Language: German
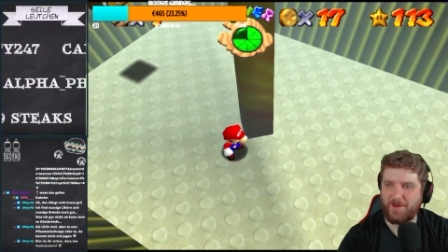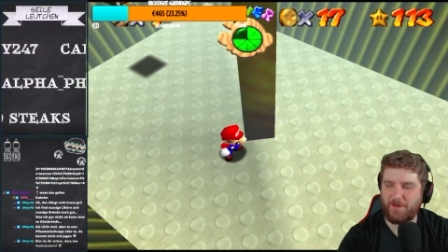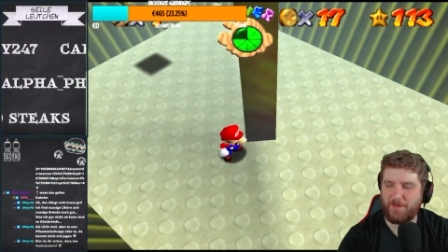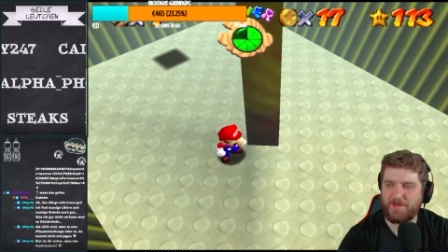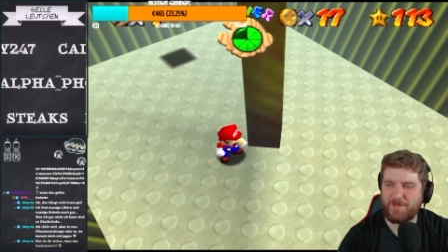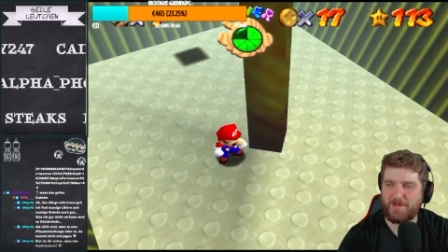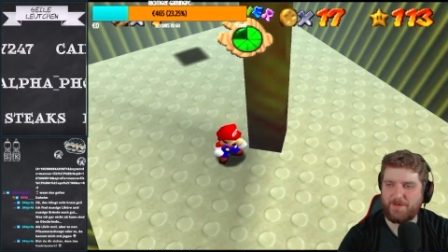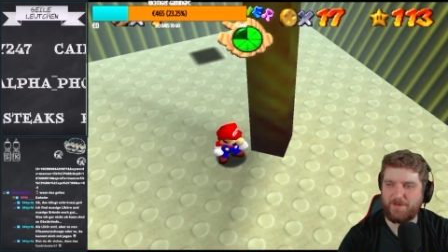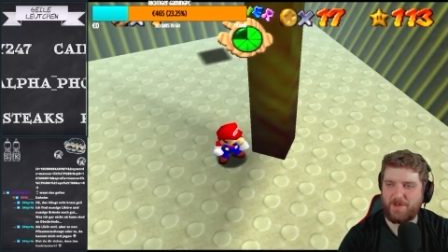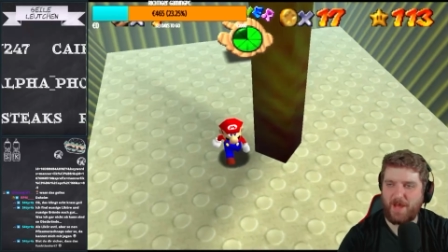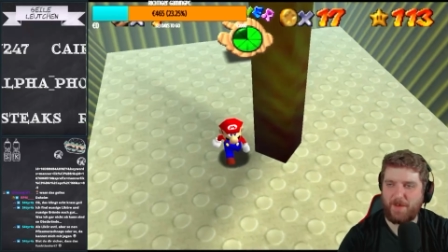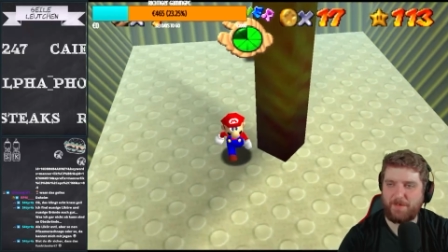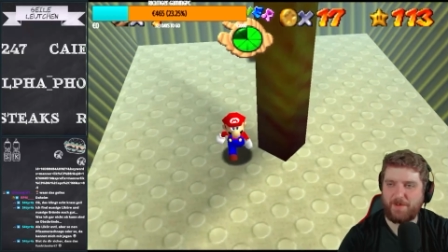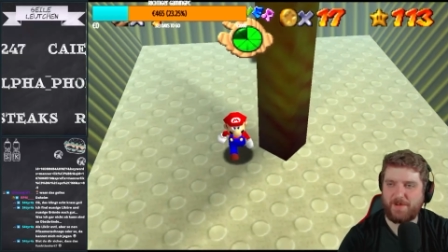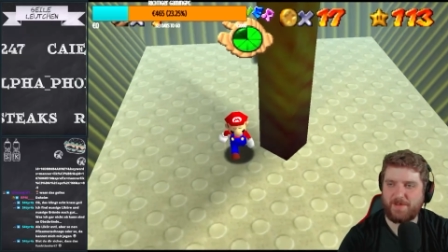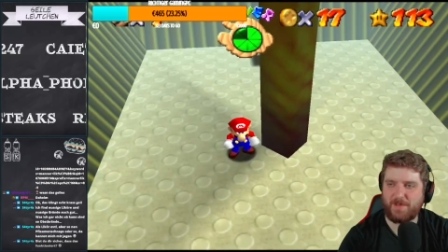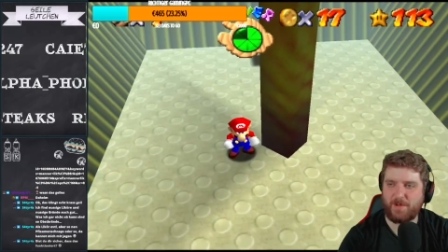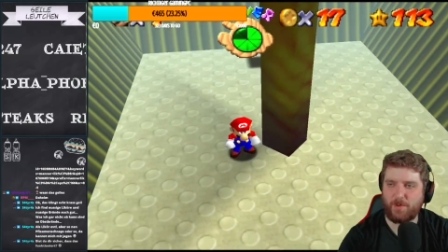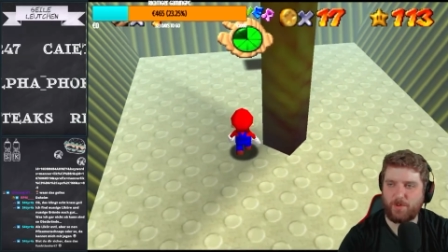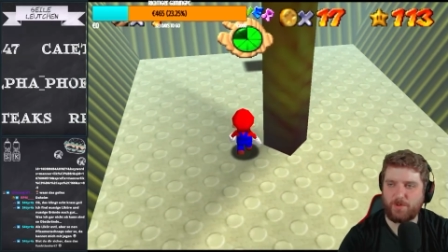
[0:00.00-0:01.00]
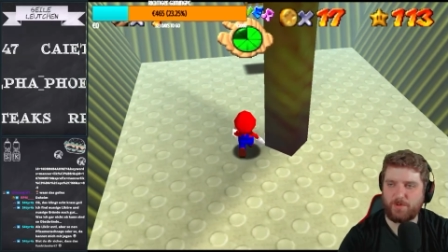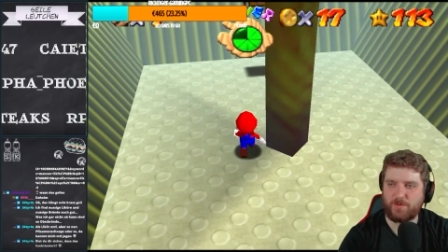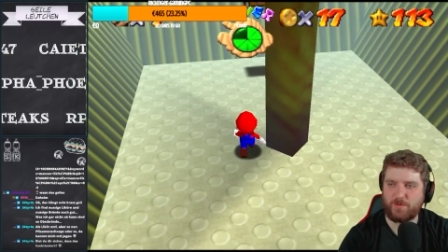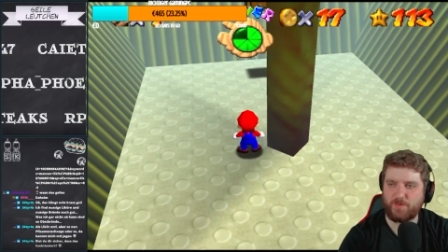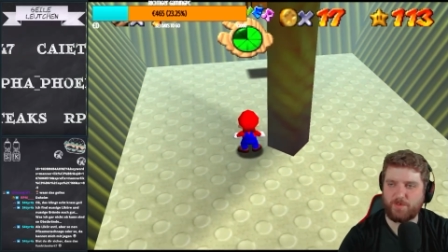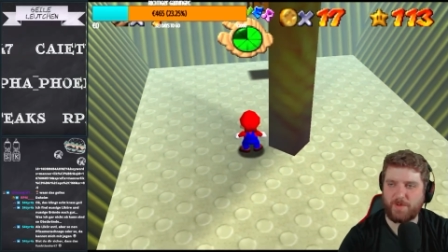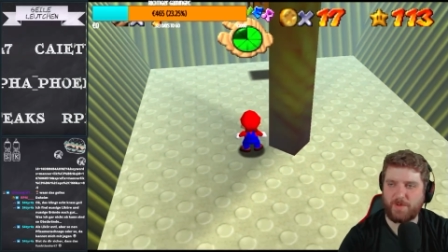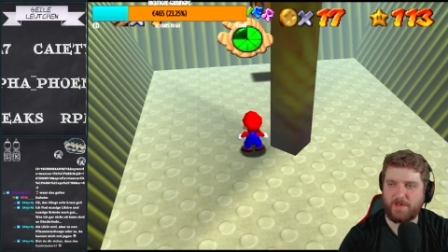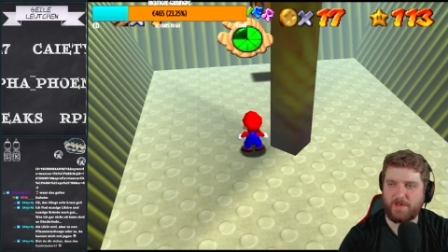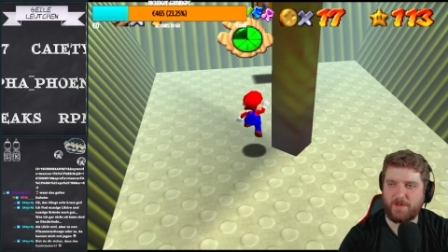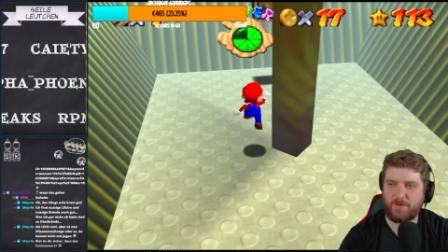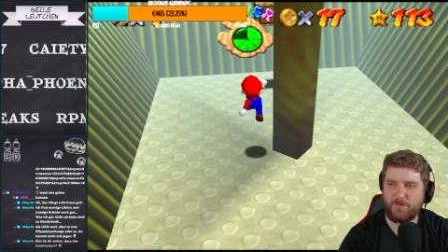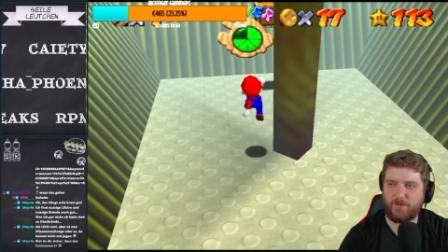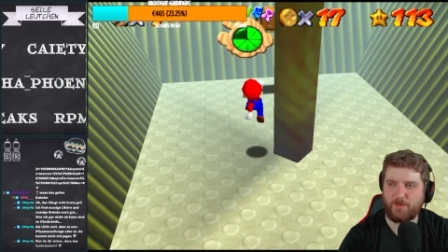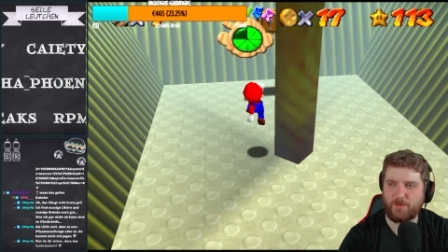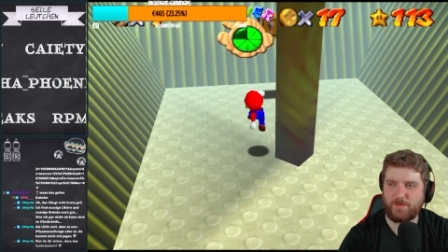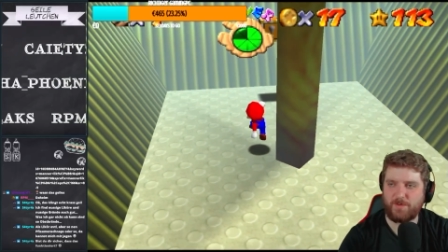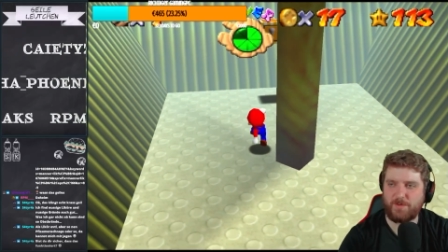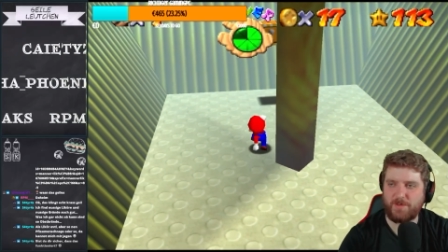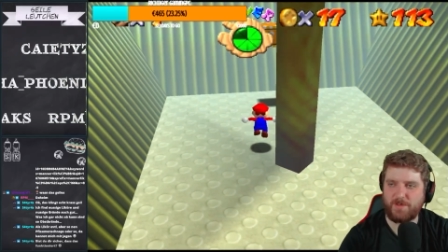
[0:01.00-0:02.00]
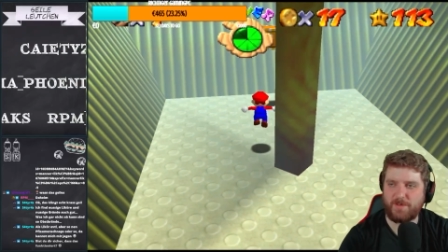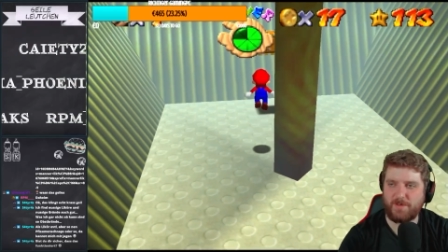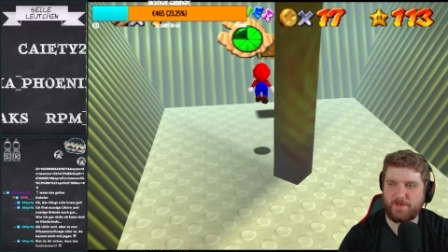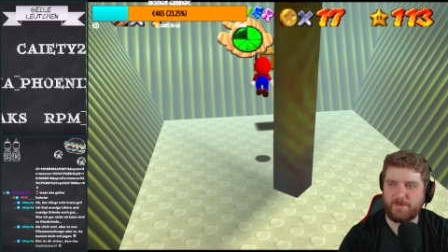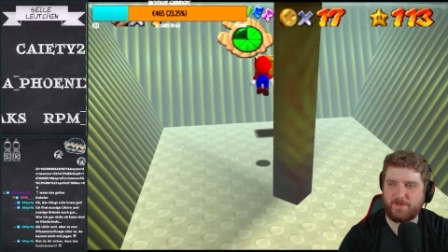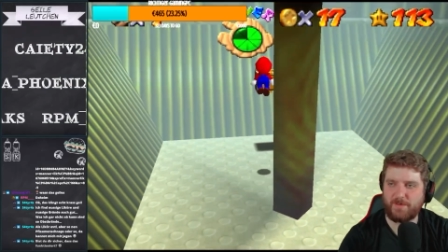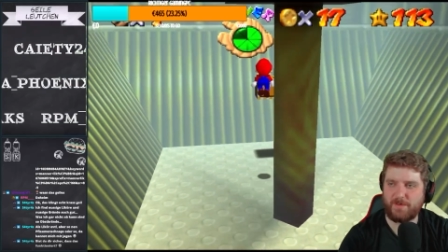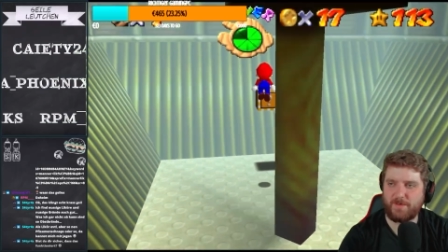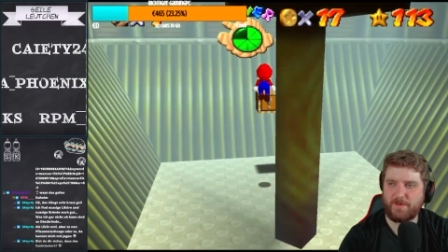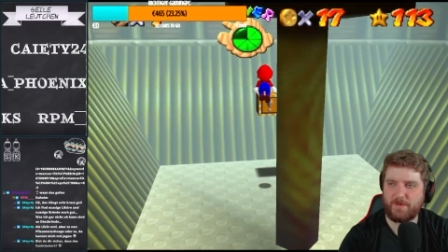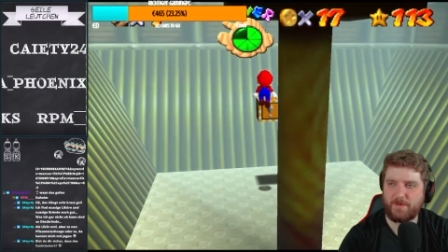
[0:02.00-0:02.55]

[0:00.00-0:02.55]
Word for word: mich davon abhält, da hochzuspringen, funktioniert das.